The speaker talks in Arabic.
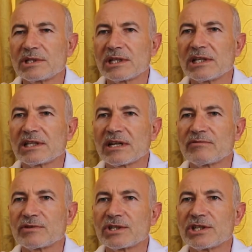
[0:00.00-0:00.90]
زلة
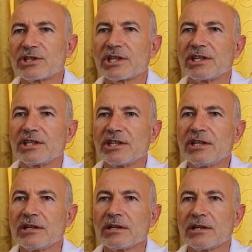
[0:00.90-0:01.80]
تنفسية
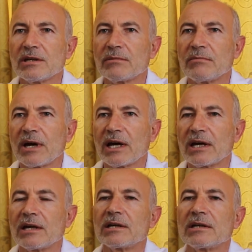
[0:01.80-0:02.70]
شديدة مع
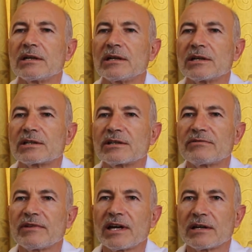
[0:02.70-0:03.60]

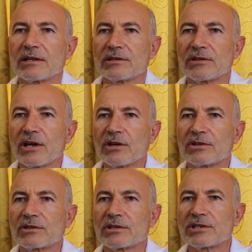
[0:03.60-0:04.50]
ارتفاع
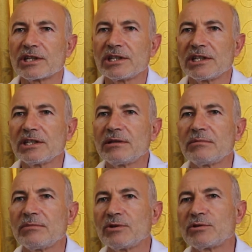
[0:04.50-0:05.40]
ضغط شديد
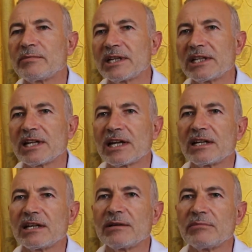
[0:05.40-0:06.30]
180
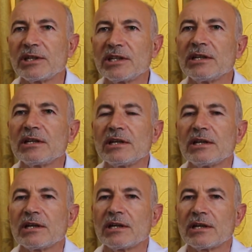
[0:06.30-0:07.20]
على 100
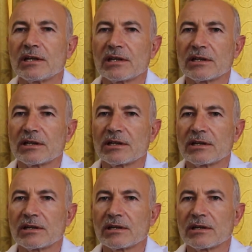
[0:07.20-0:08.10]

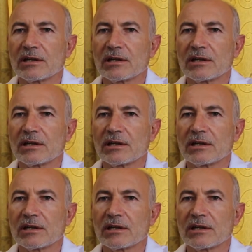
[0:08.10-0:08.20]
آه،